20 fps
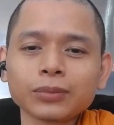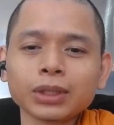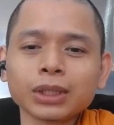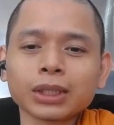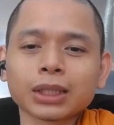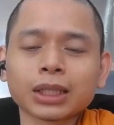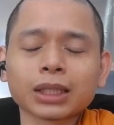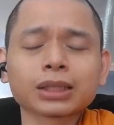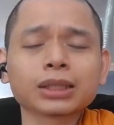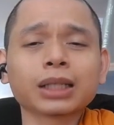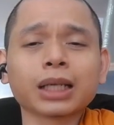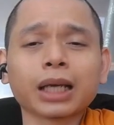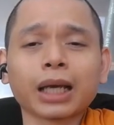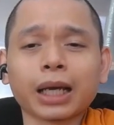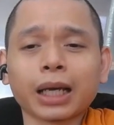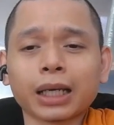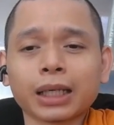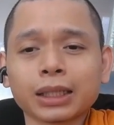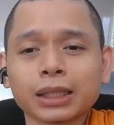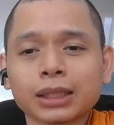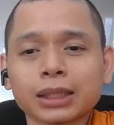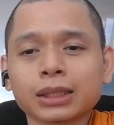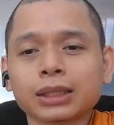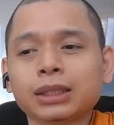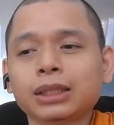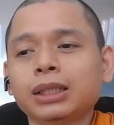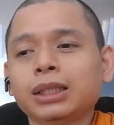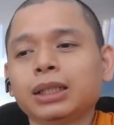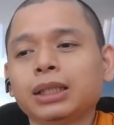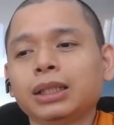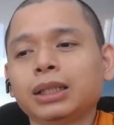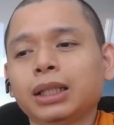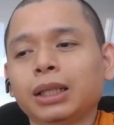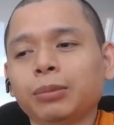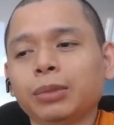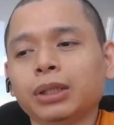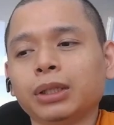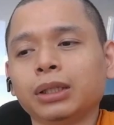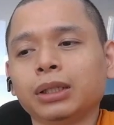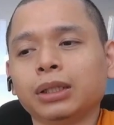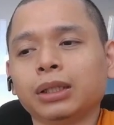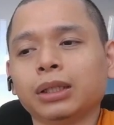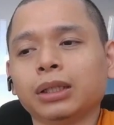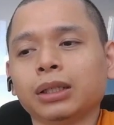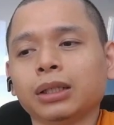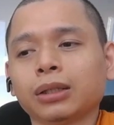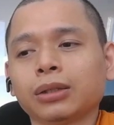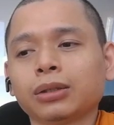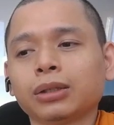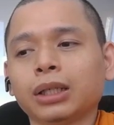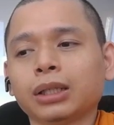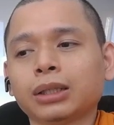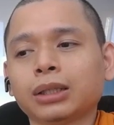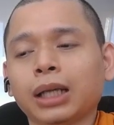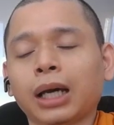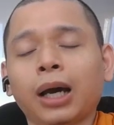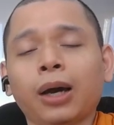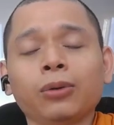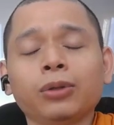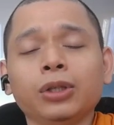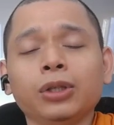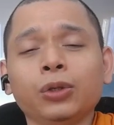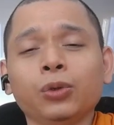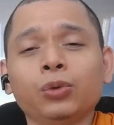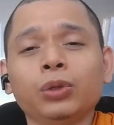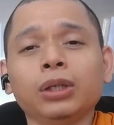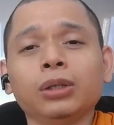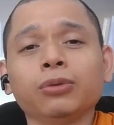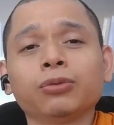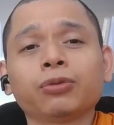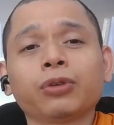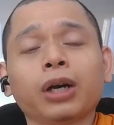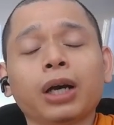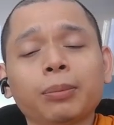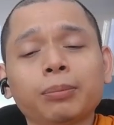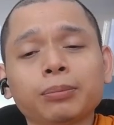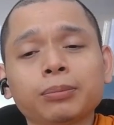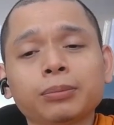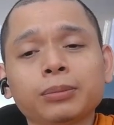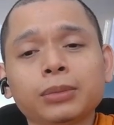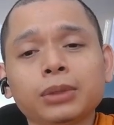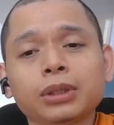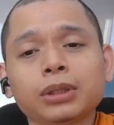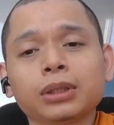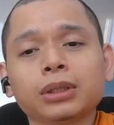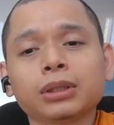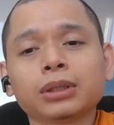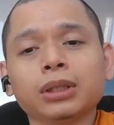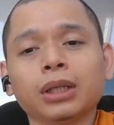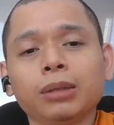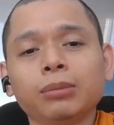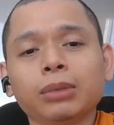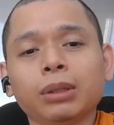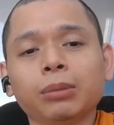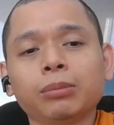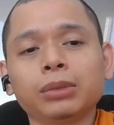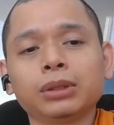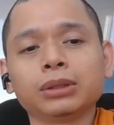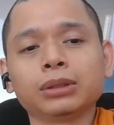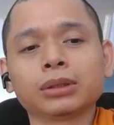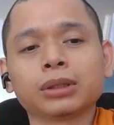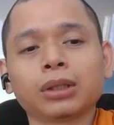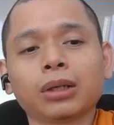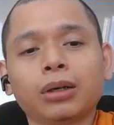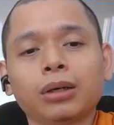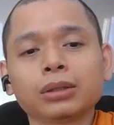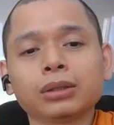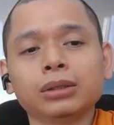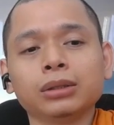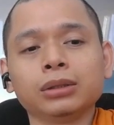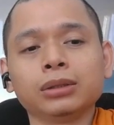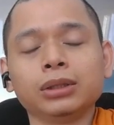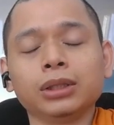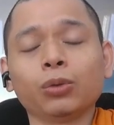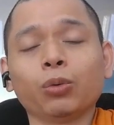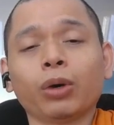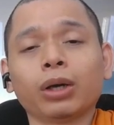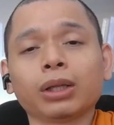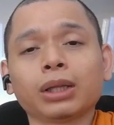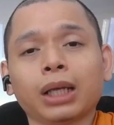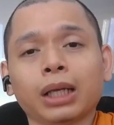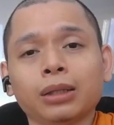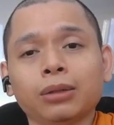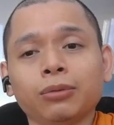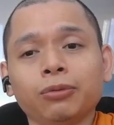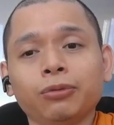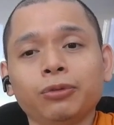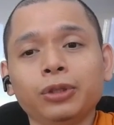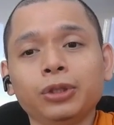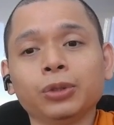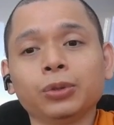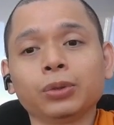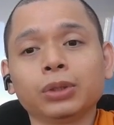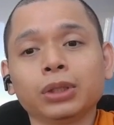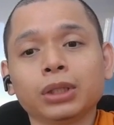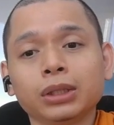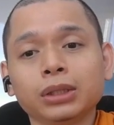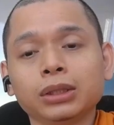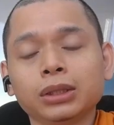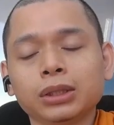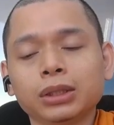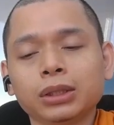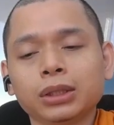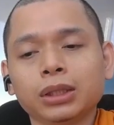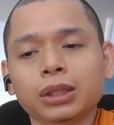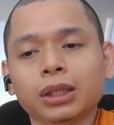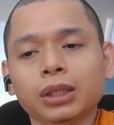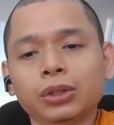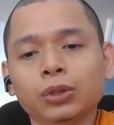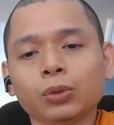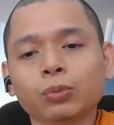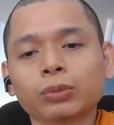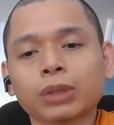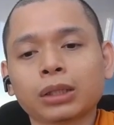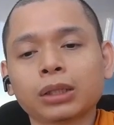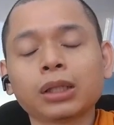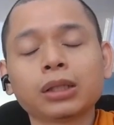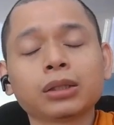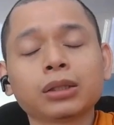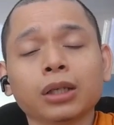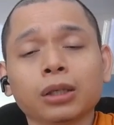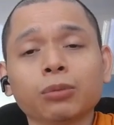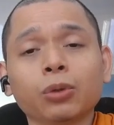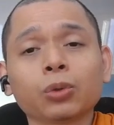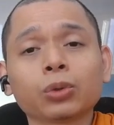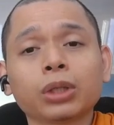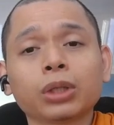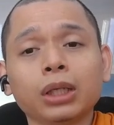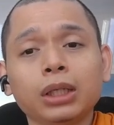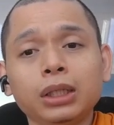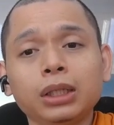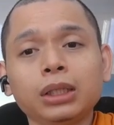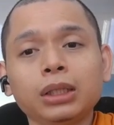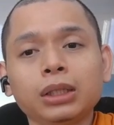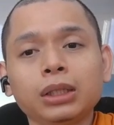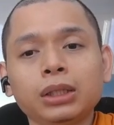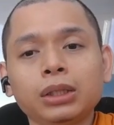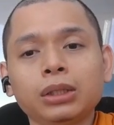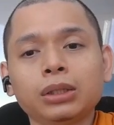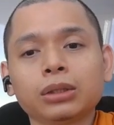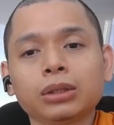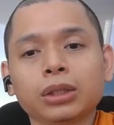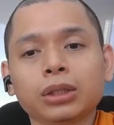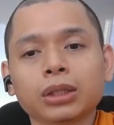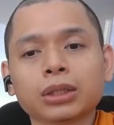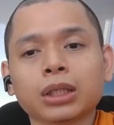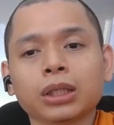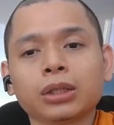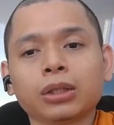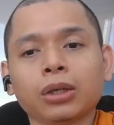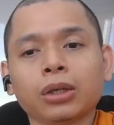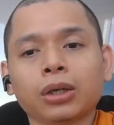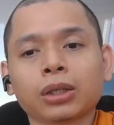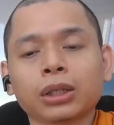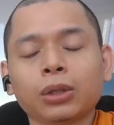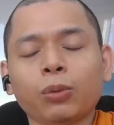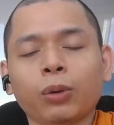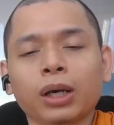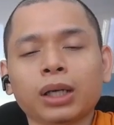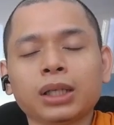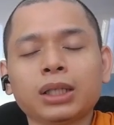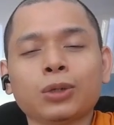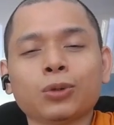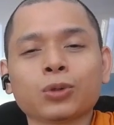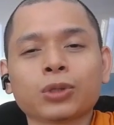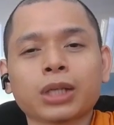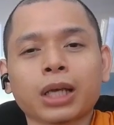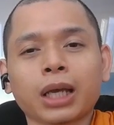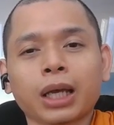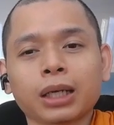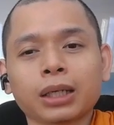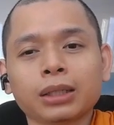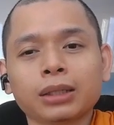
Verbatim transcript: cái thứ hai á, là mình à, có thể tạo nhiều thiện pháp để mà mình có được những quả lành ví dụ như là chúng ta tích cực bố thí nó sẽ cho cái quả giàu sang